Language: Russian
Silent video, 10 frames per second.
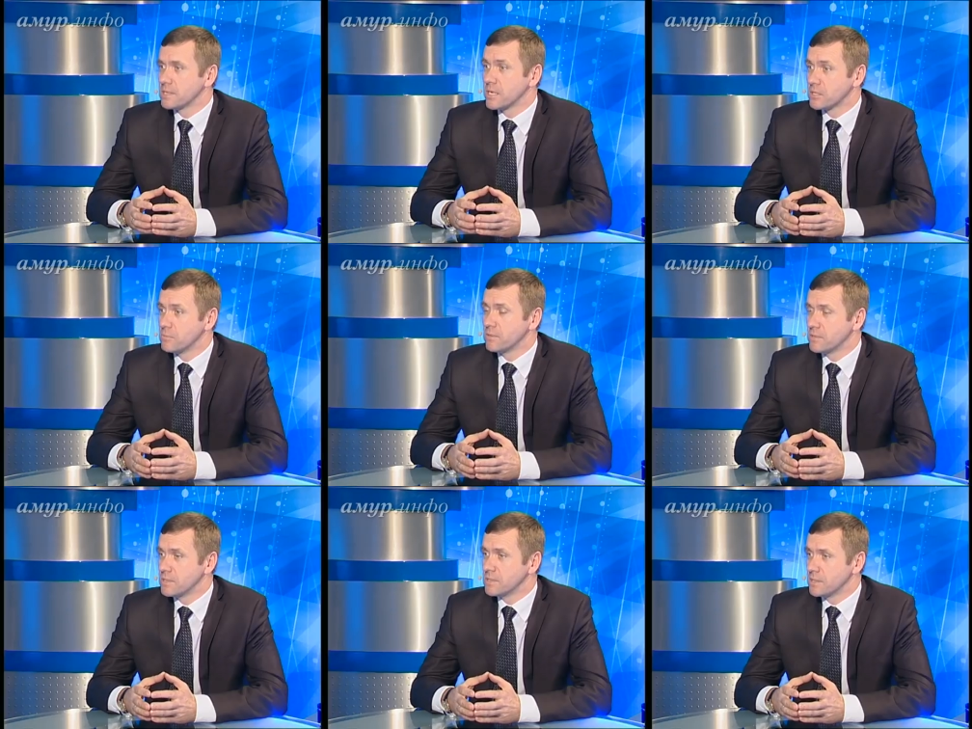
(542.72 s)
нашим
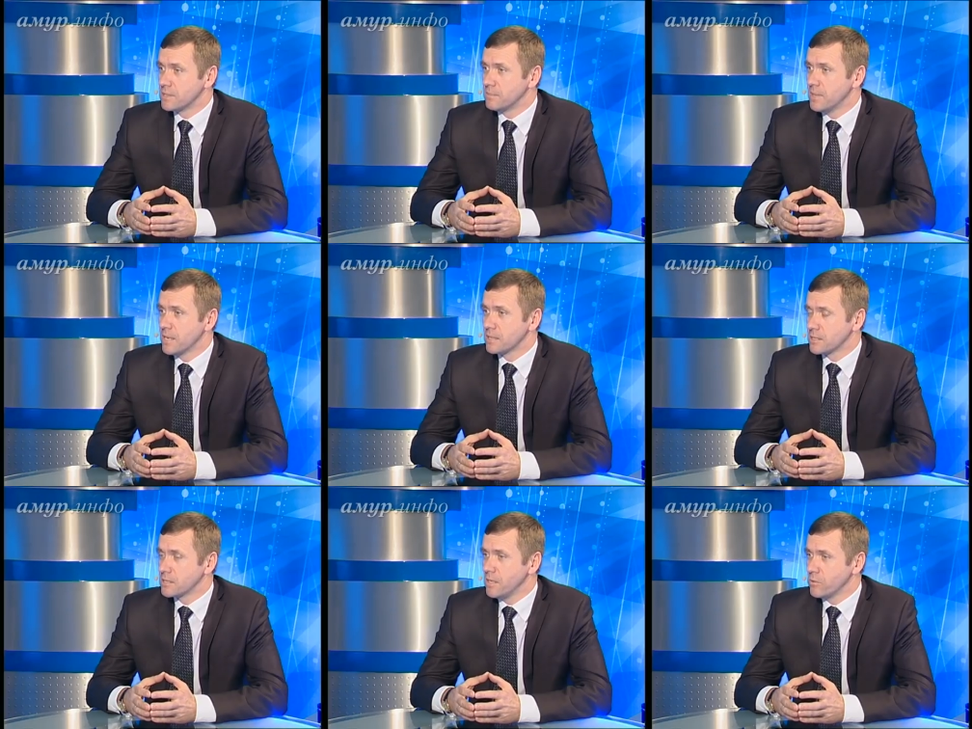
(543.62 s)
университетом. К
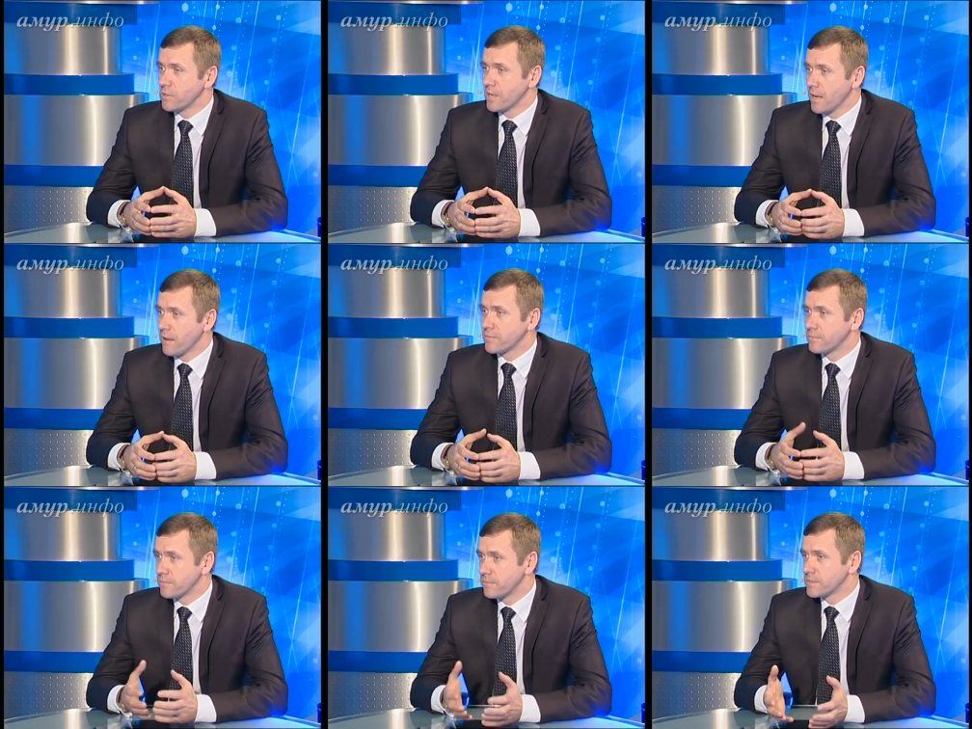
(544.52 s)
сожалению, такая
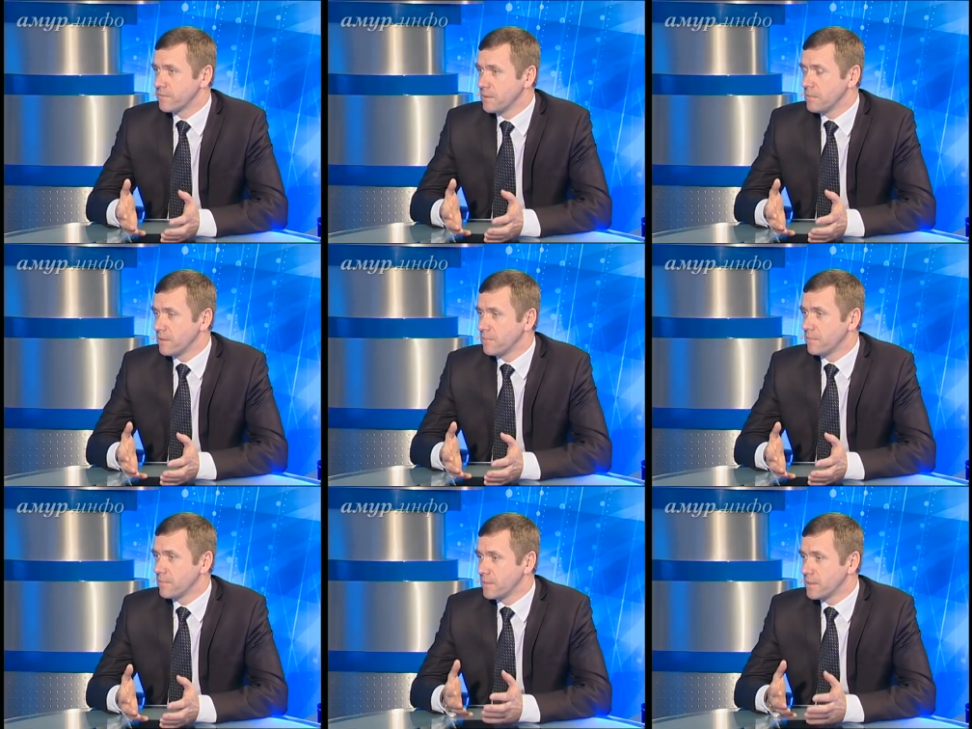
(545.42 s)
в
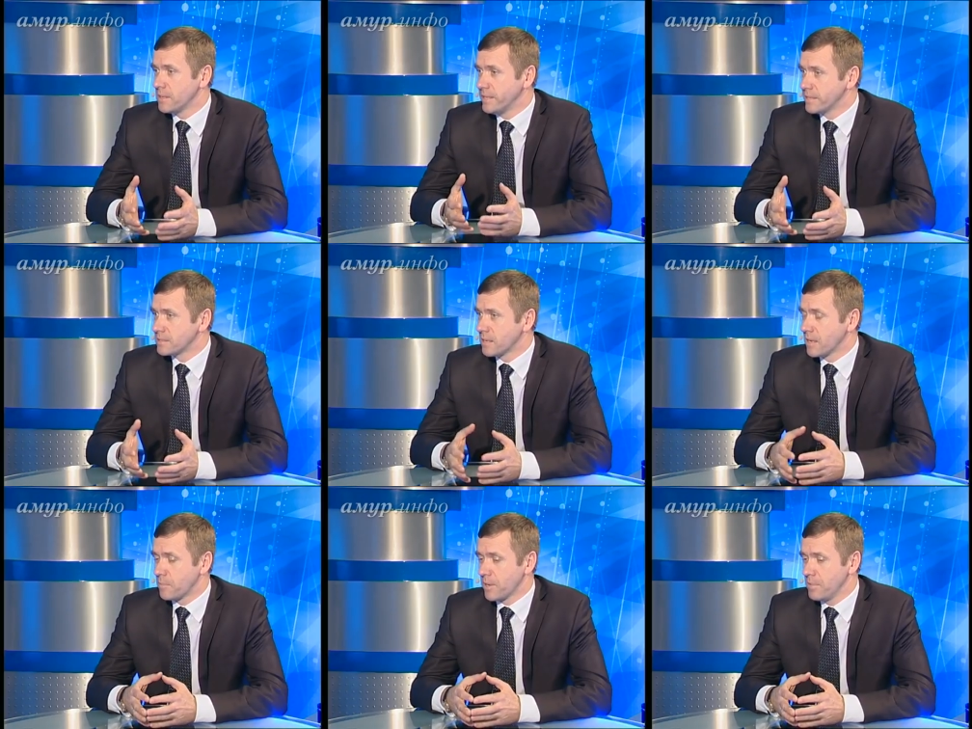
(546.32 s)
современном есть
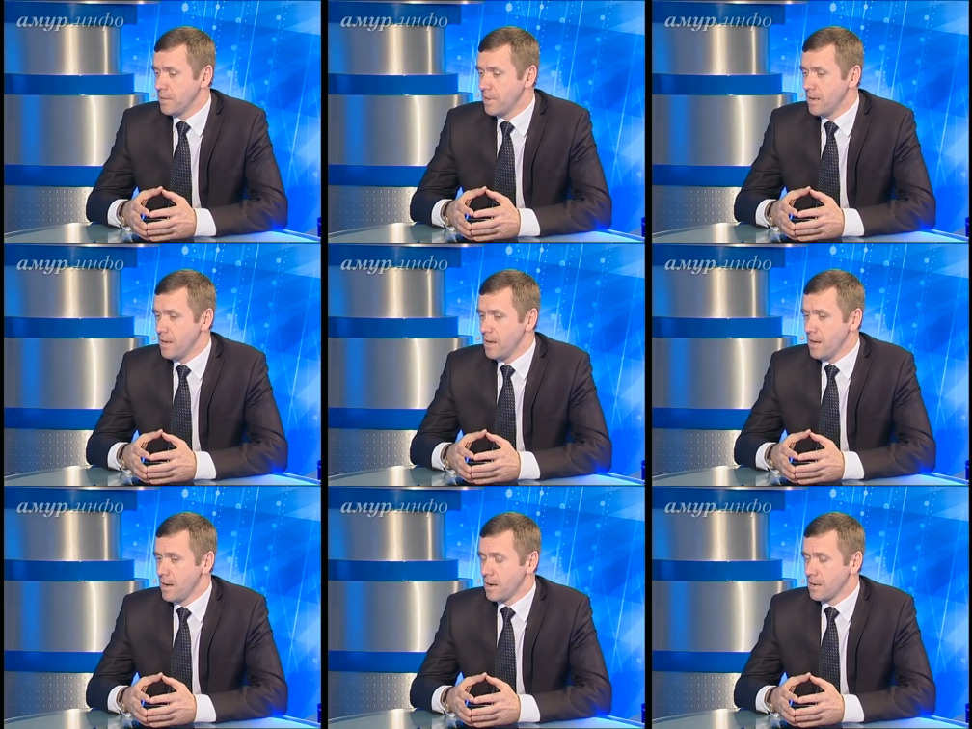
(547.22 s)
такая проблема.
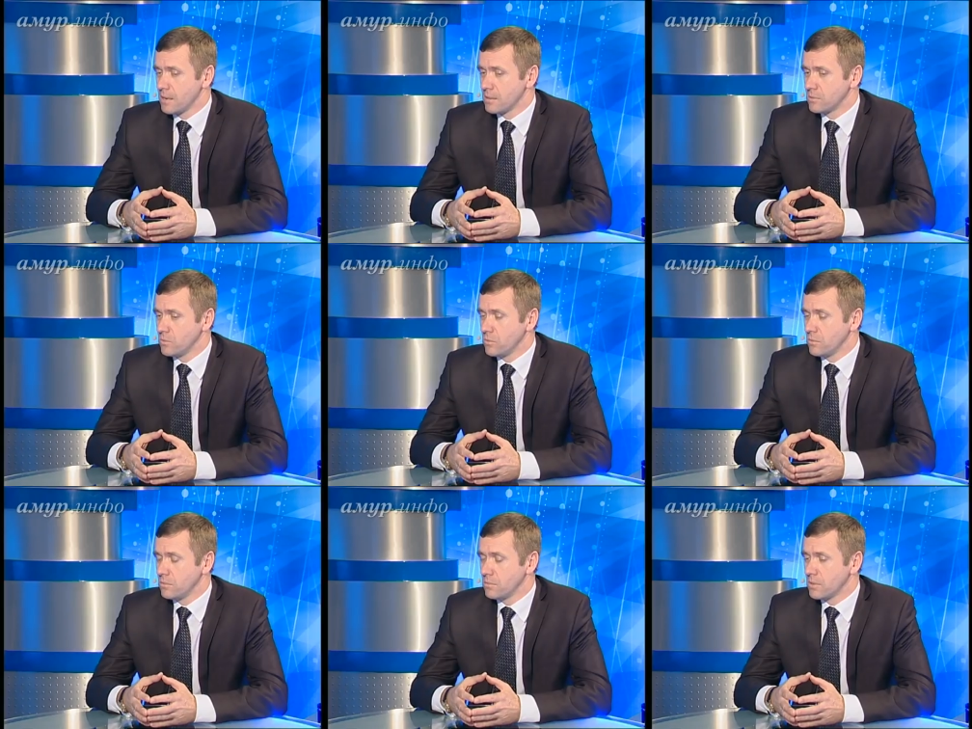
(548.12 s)
Э, но
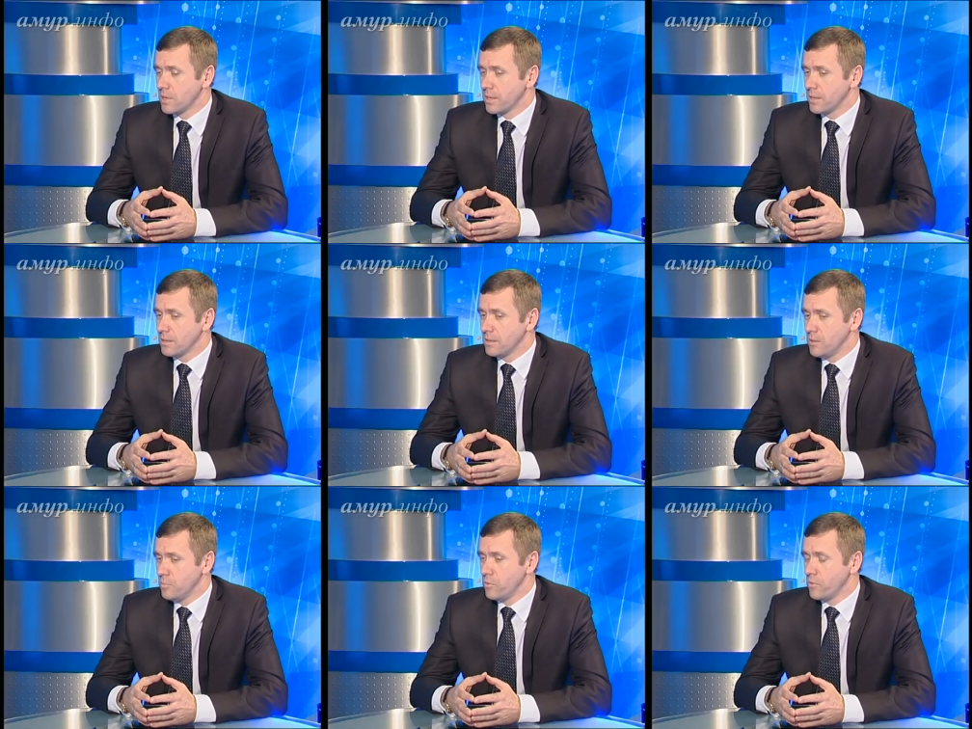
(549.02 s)
ну, как и
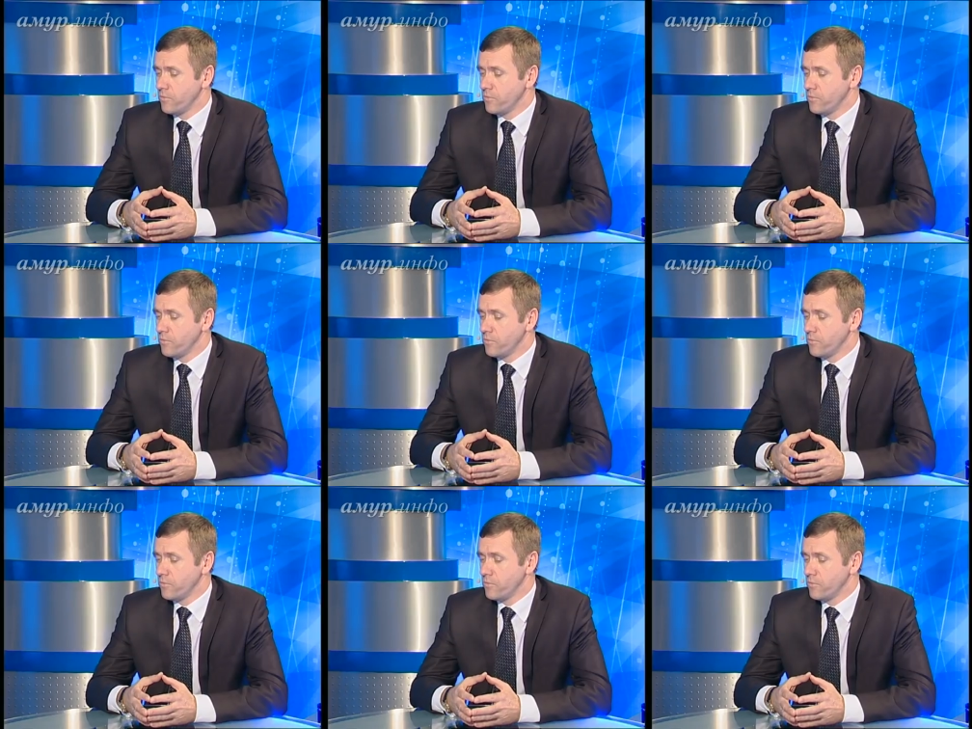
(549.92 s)
любой